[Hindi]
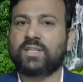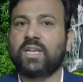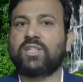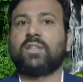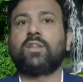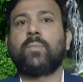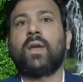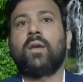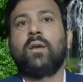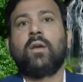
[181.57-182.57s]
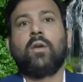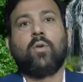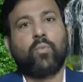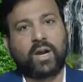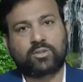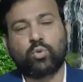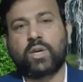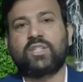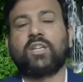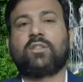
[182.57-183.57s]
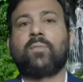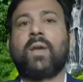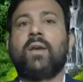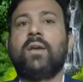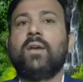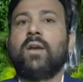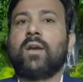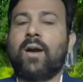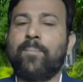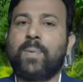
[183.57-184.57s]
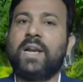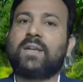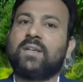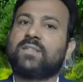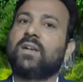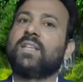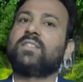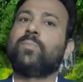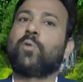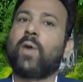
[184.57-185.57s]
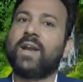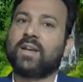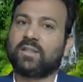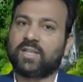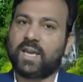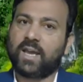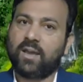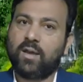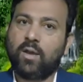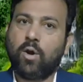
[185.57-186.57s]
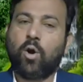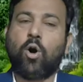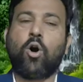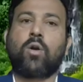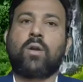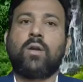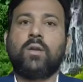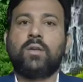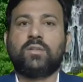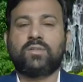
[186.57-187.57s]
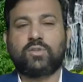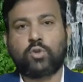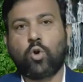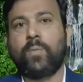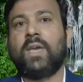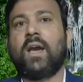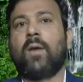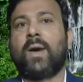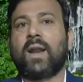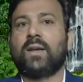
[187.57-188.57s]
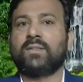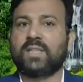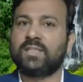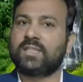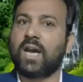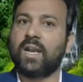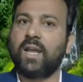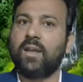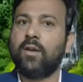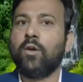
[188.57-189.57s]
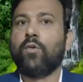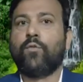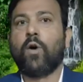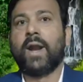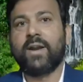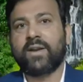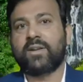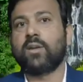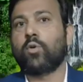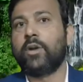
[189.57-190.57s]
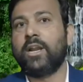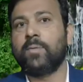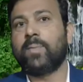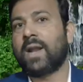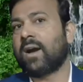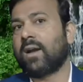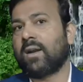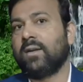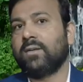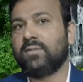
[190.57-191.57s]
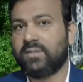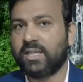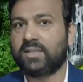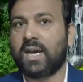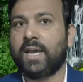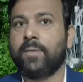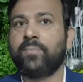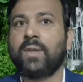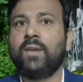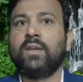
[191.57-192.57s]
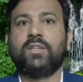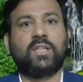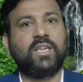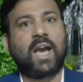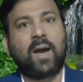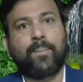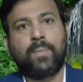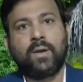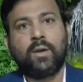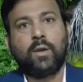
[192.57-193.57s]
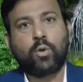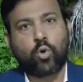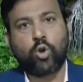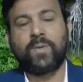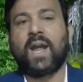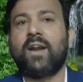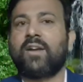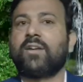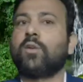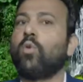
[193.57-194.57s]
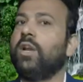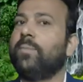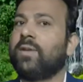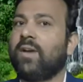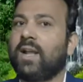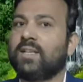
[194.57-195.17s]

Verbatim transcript: के क्षेत्र में वास्तु के क्षेत्र में कंप्लीट कंसल्टेंसी प्रोवाइड करते हैं और जो भी हमारा संस्थान है वो हैंड रिटर्न कुंडली भी बनाकर देता है यदि आप कोई भी हैंड रिटर्न कुंडली बनवाना